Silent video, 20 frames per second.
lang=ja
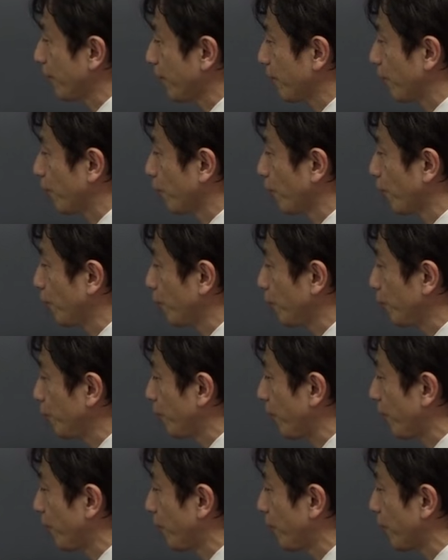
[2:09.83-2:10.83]
その
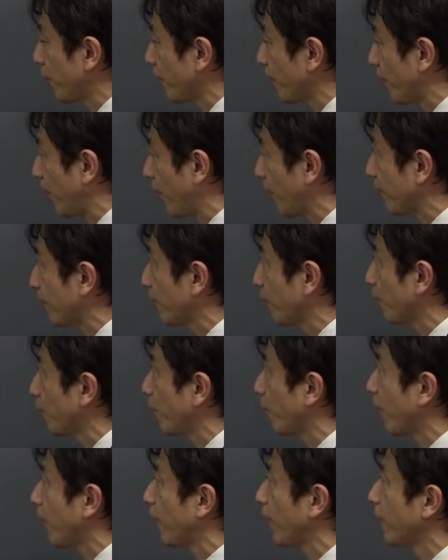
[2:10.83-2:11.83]
上の活用
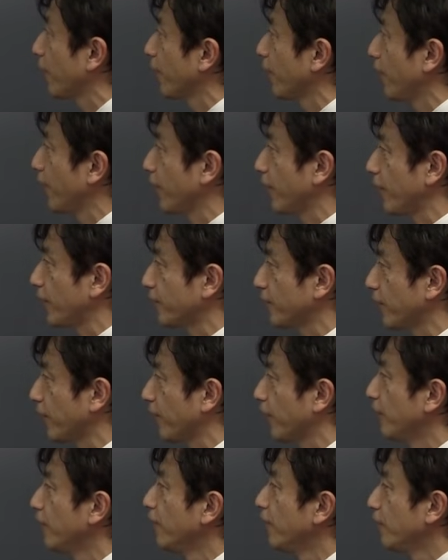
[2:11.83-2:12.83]
語が変化し
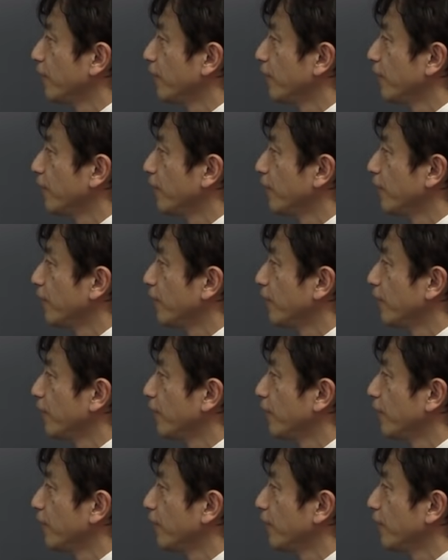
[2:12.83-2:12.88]
た、